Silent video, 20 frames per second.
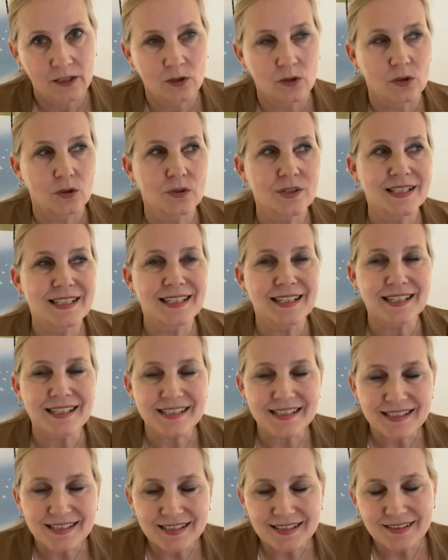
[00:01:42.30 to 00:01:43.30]
Und das,
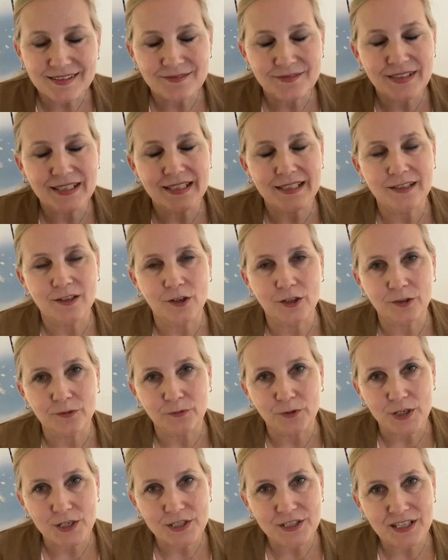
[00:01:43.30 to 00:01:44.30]
wie ihr euch
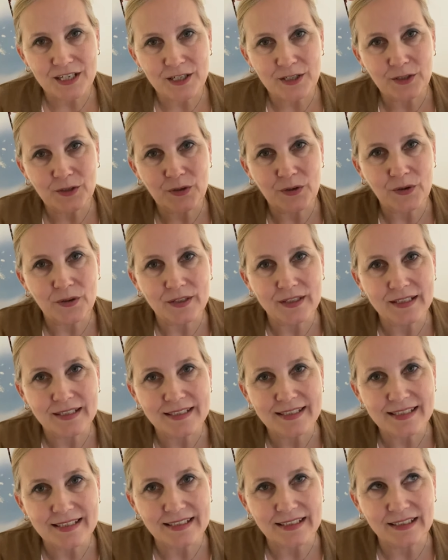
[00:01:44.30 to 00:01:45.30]
vorstellen
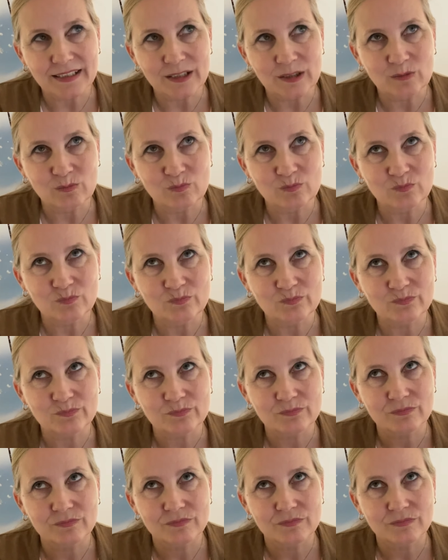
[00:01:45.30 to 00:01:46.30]
könnt, ähm,